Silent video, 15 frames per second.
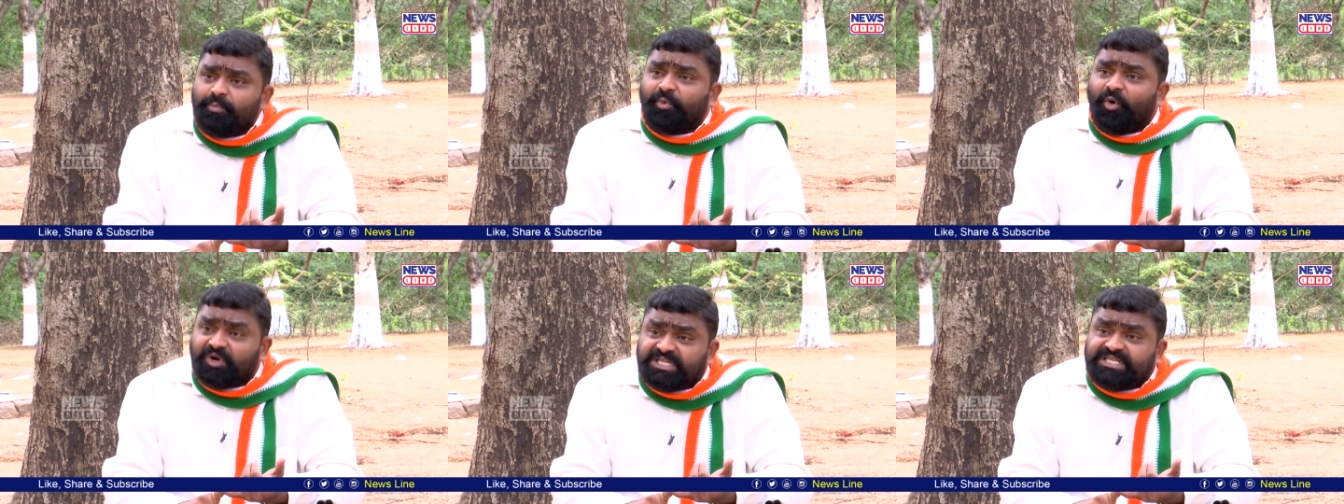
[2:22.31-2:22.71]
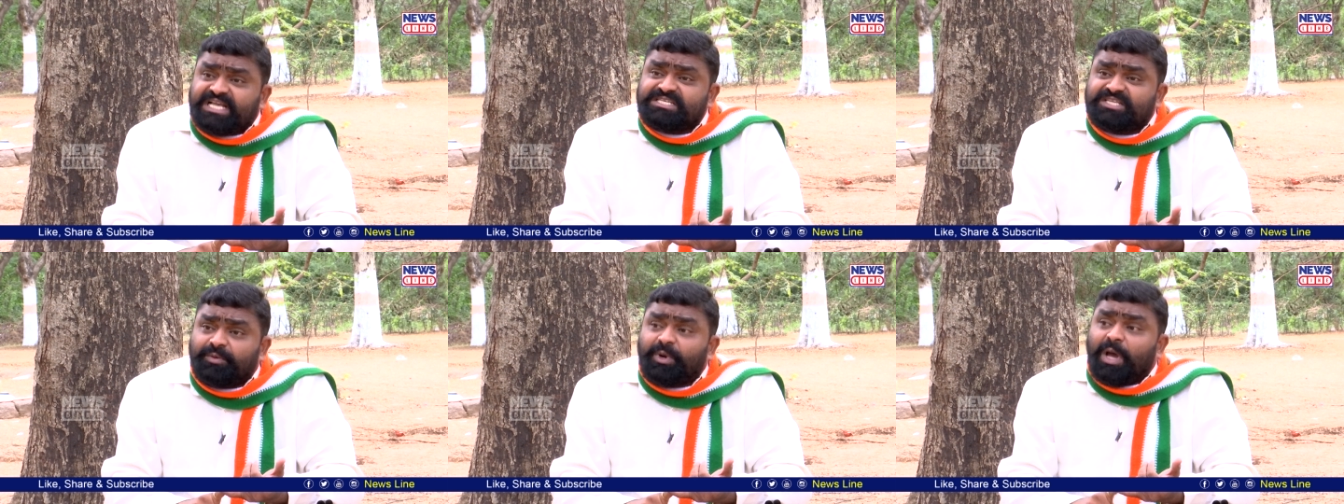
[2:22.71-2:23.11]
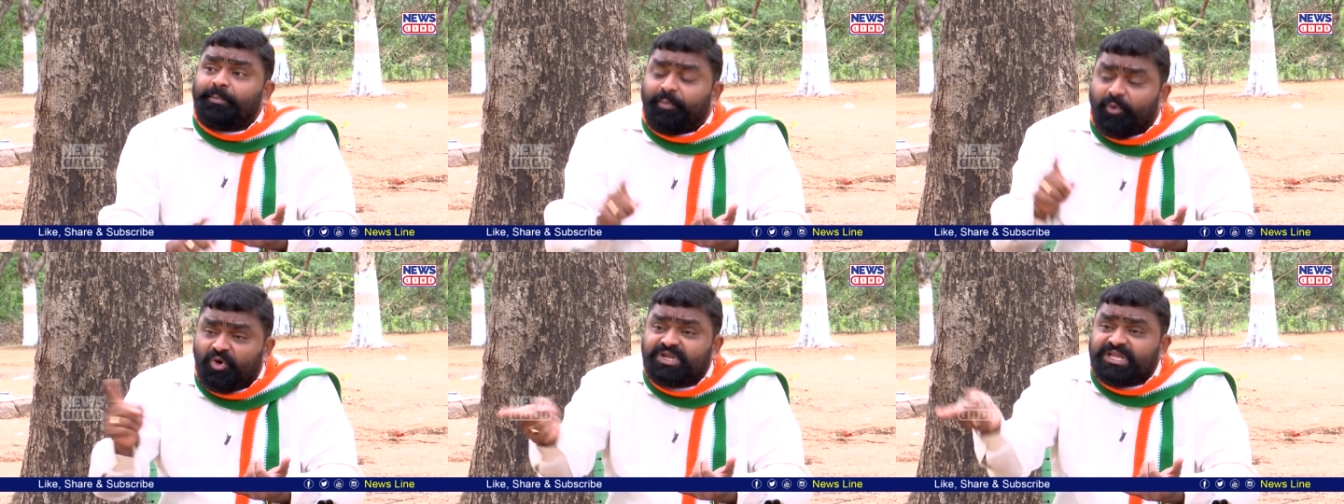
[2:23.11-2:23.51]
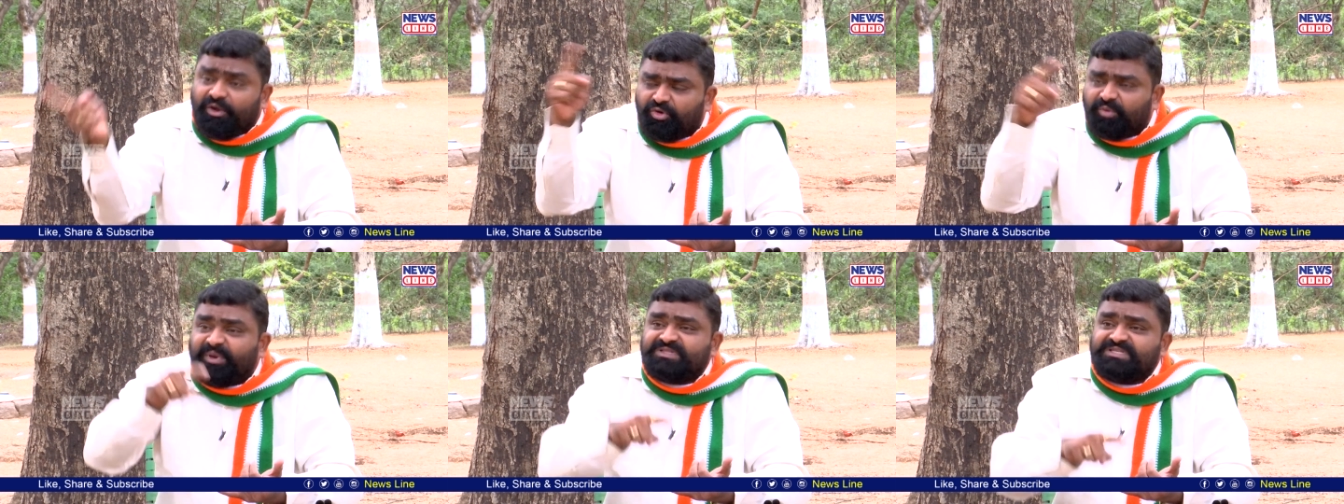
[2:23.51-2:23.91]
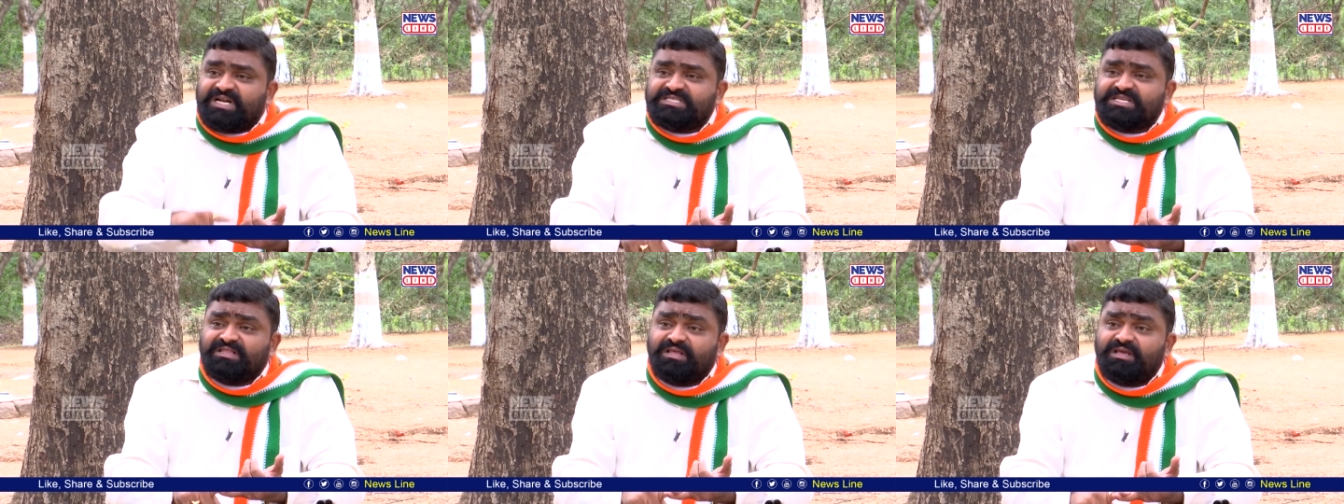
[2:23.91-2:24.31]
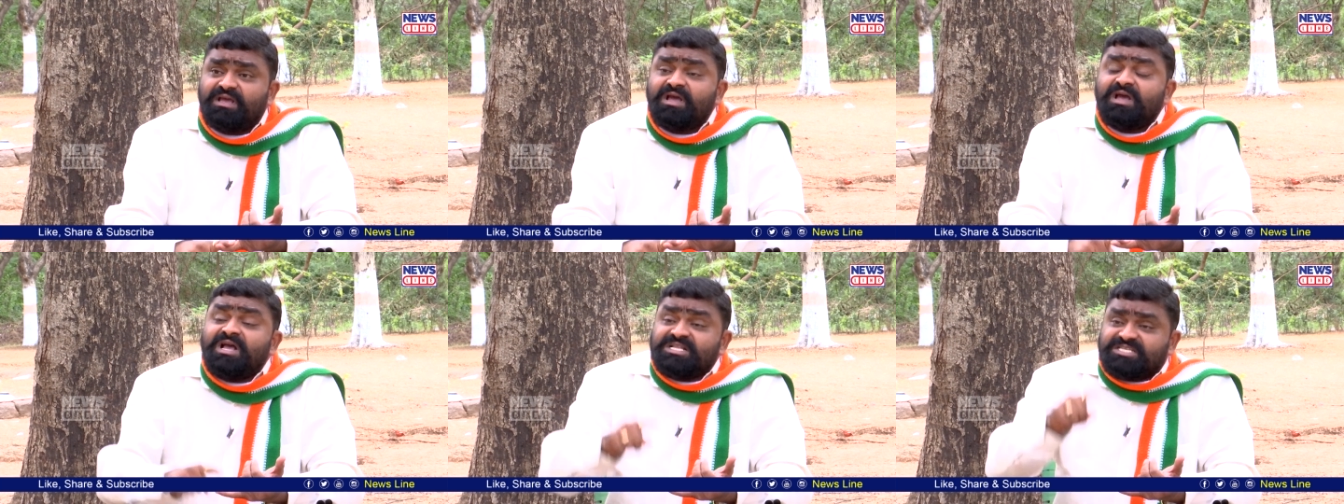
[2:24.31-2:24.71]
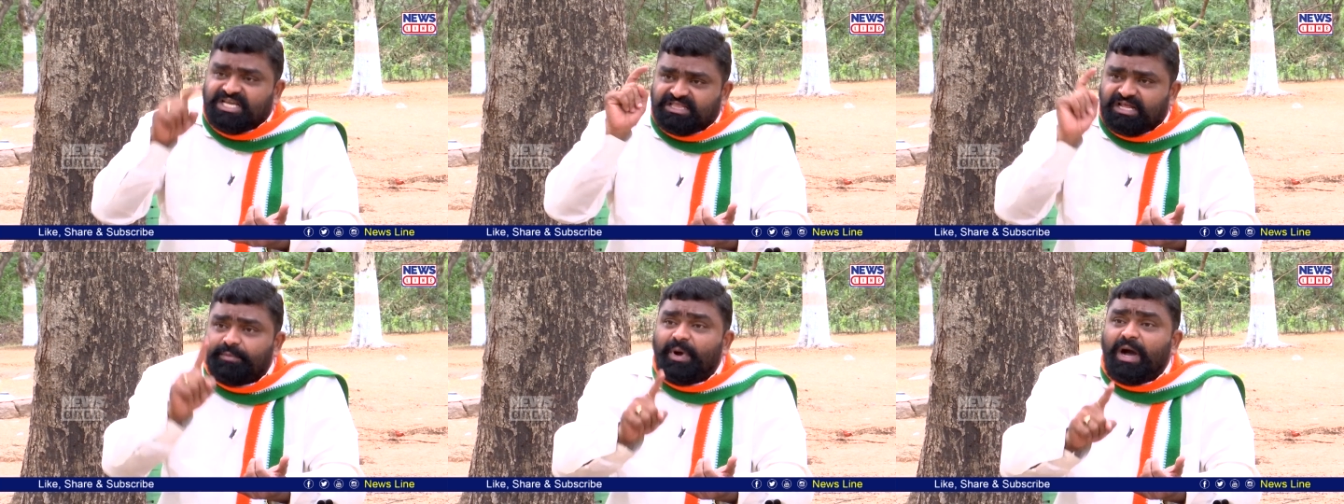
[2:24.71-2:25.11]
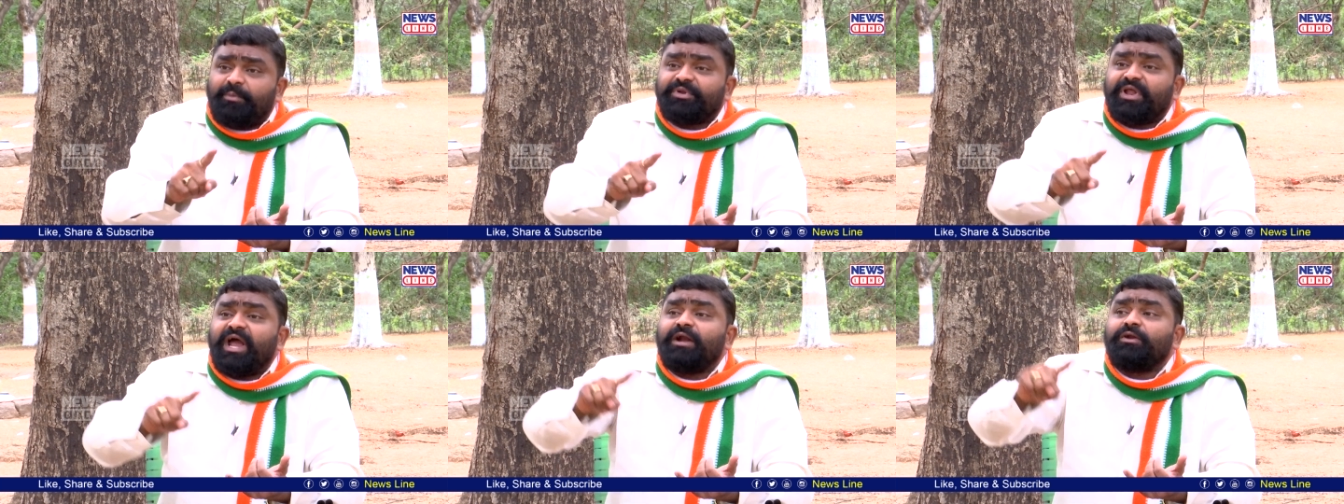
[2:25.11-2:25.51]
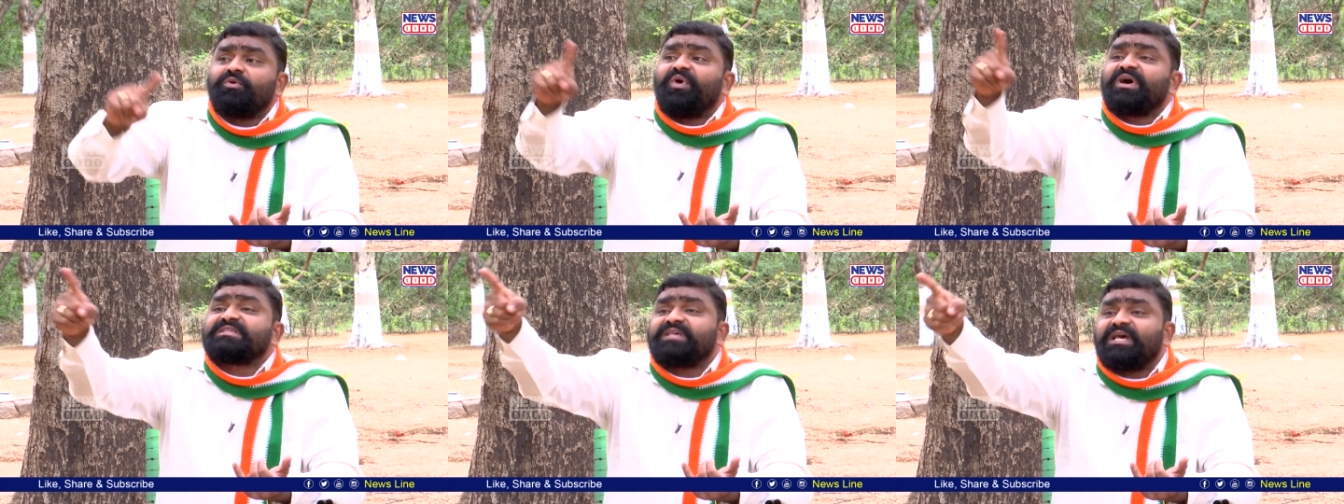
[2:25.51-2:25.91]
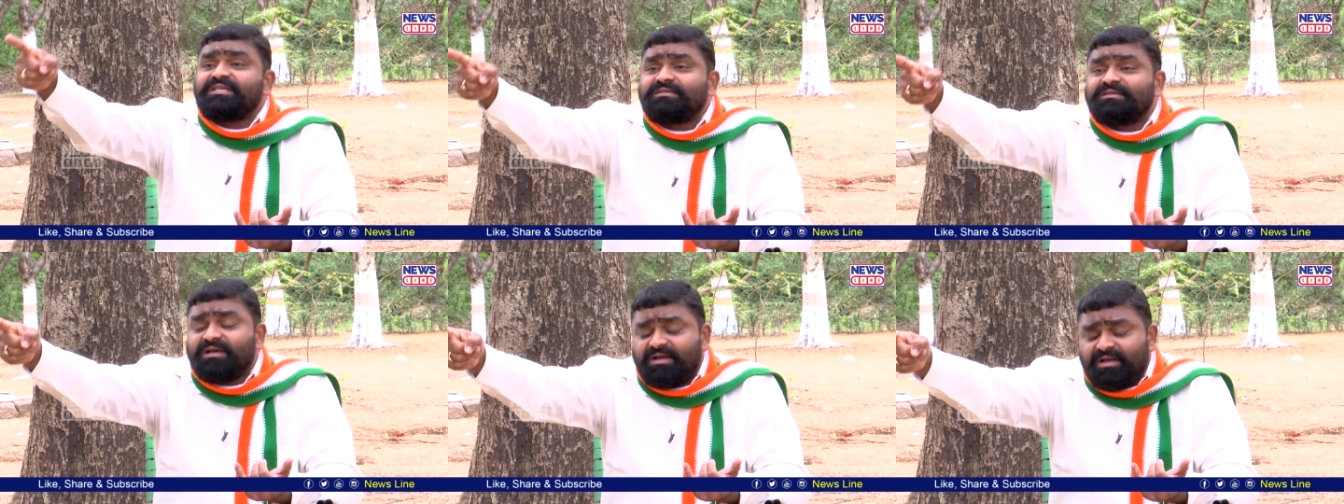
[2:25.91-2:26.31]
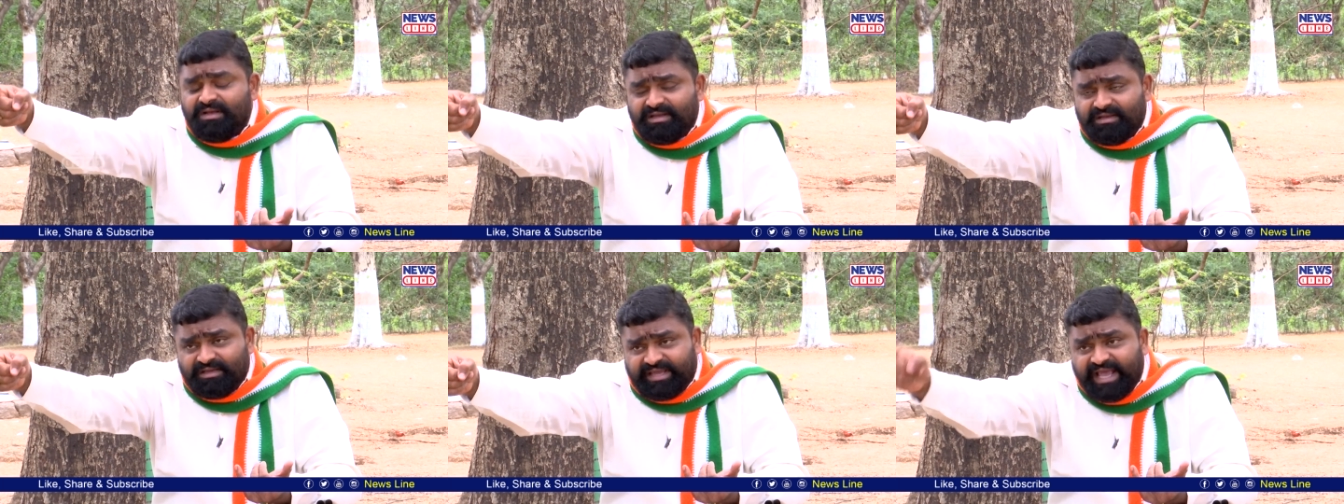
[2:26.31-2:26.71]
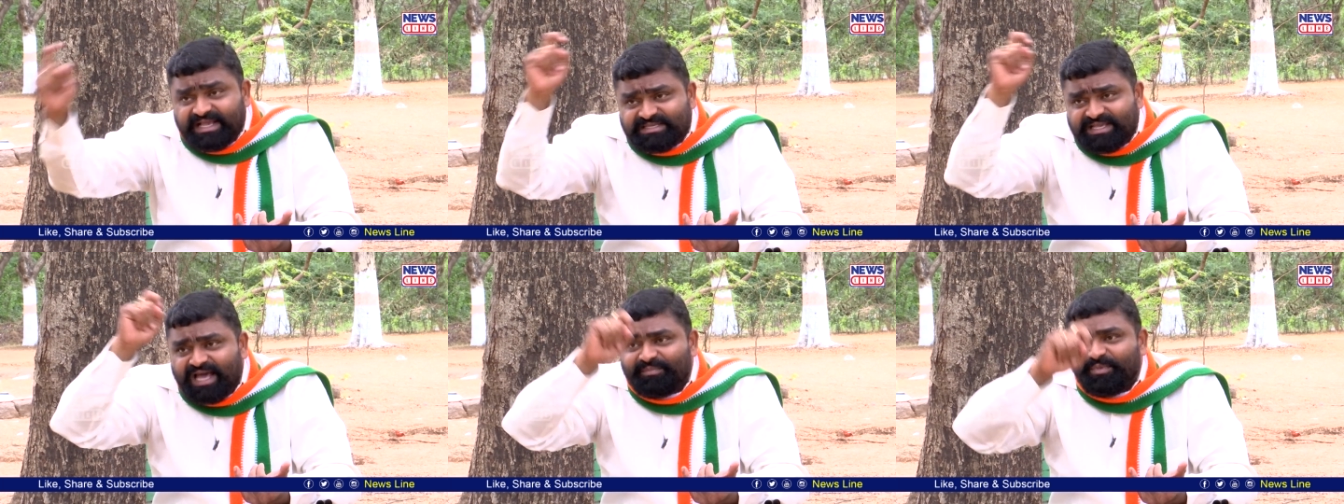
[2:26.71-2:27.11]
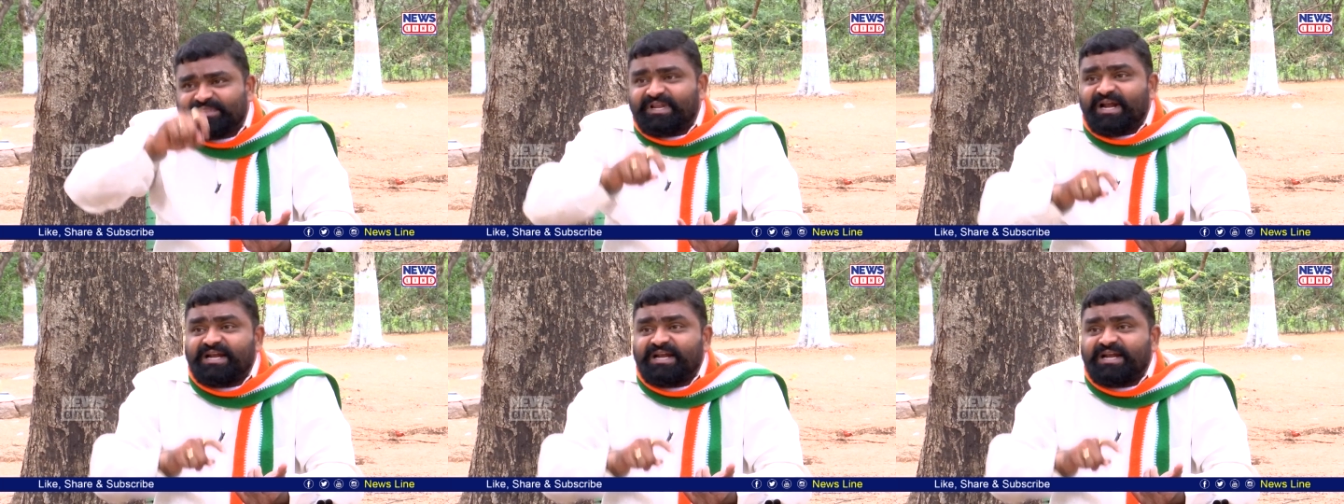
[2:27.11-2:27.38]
పోటీ చేసినప్పుడు ఆ పోటీ ఎవరి మధ్య నడిచింది చంద్రబాబు నాయుడు వర్సెస్ కేసీఆర్ మధ్య